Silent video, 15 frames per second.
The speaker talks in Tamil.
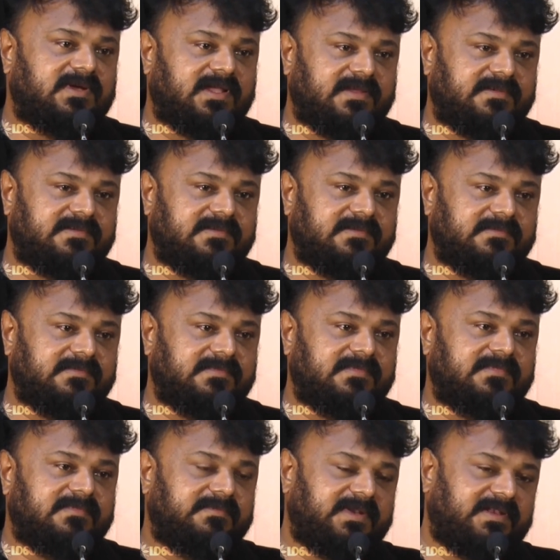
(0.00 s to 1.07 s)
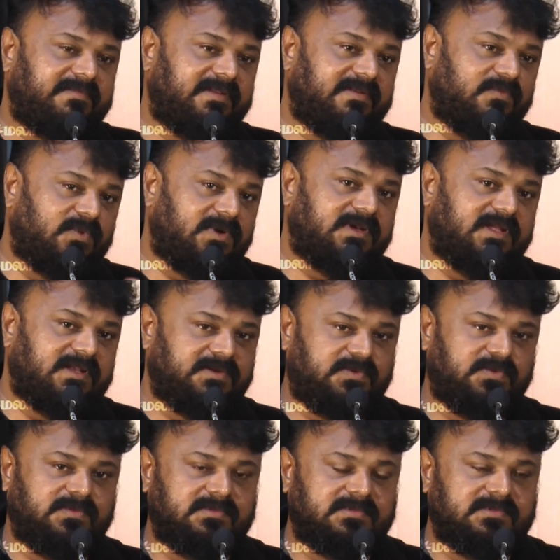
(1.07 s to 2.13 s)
கனெக்ஷன் பிட்வீன் ஒன் அண்ட் டூ